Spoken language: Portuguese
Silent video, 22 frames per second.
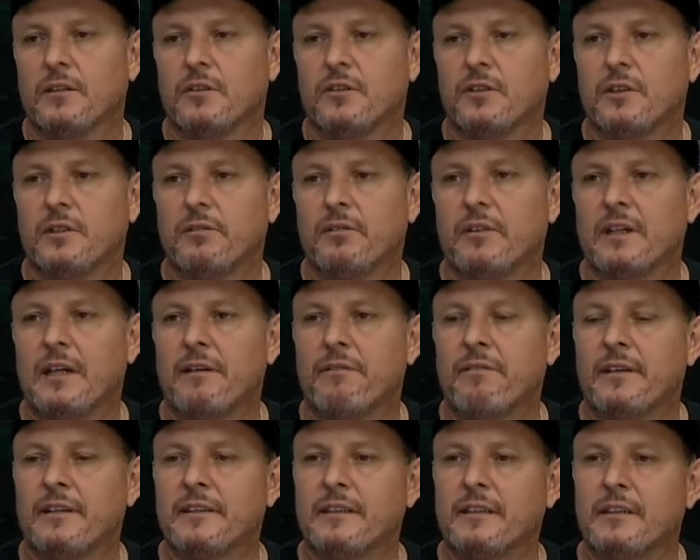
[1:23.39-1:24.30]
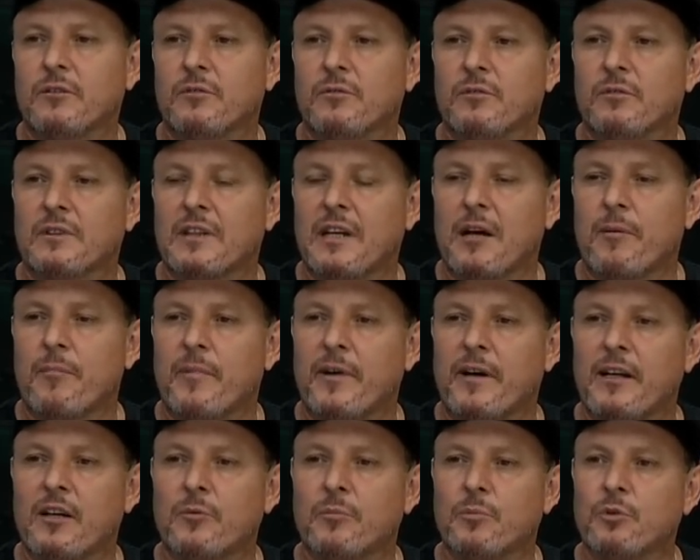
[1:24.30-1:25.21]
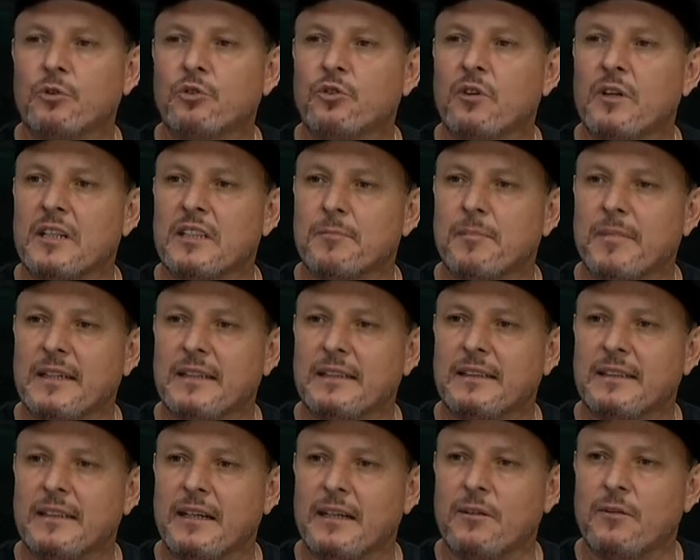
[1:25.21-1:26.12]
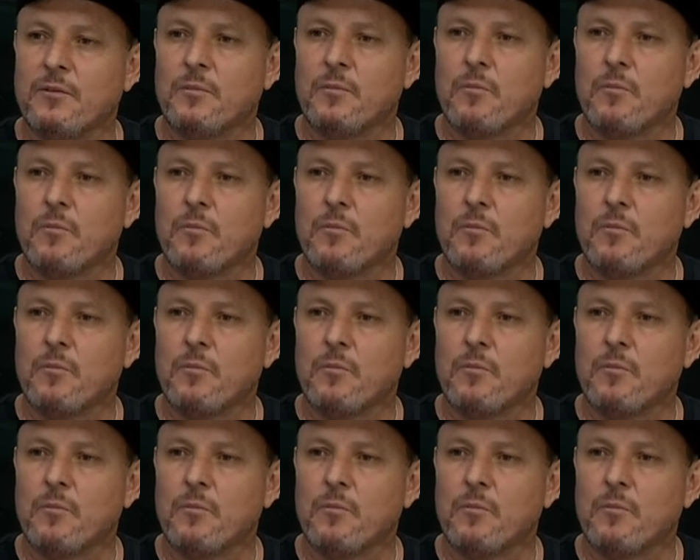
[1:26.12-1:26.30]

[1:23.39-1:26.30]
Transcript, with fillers: Tive lá fazendo um trabalho para o Jonas Barcelo.